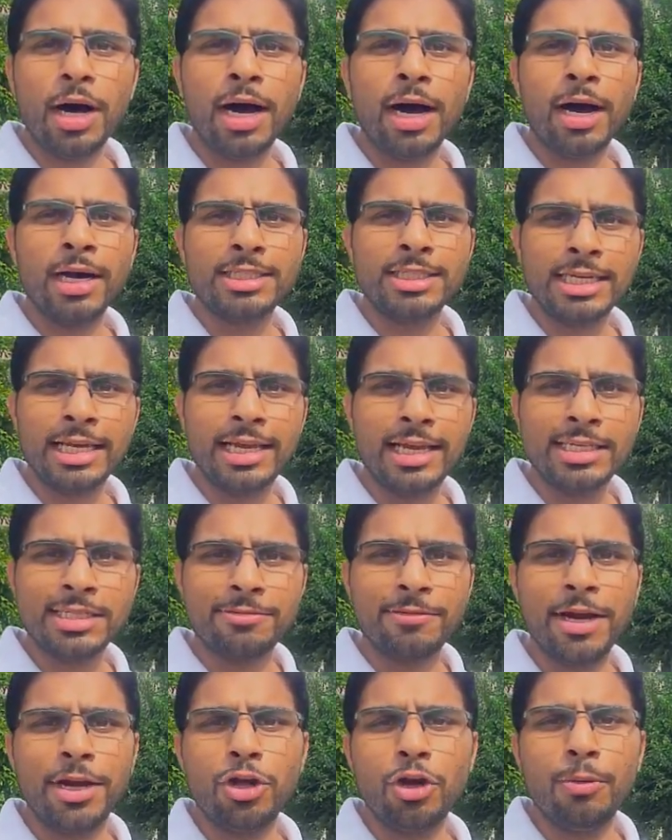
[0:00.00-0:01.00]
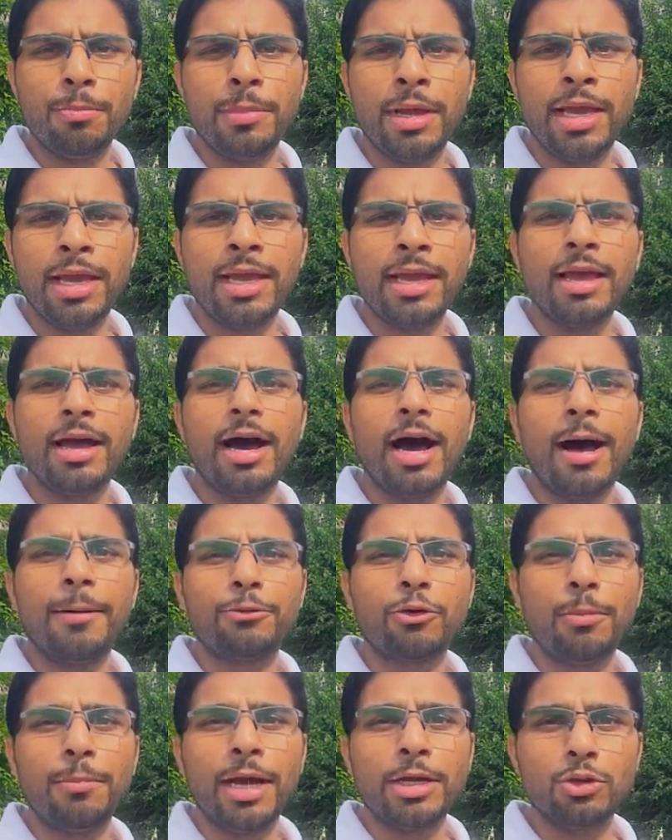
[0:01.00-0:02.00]
आज की इस वीडियो में
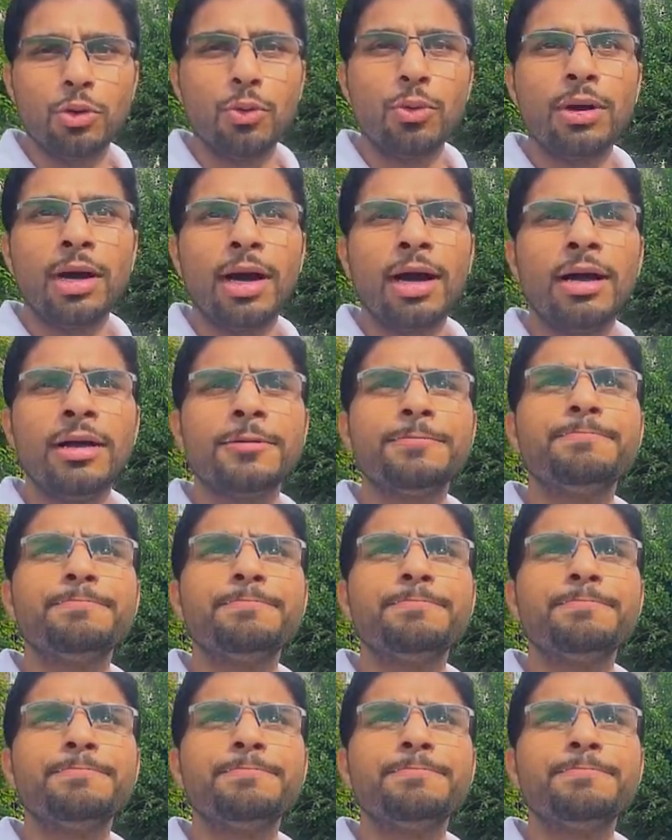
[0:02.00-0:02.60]
आपको मैं दूंगा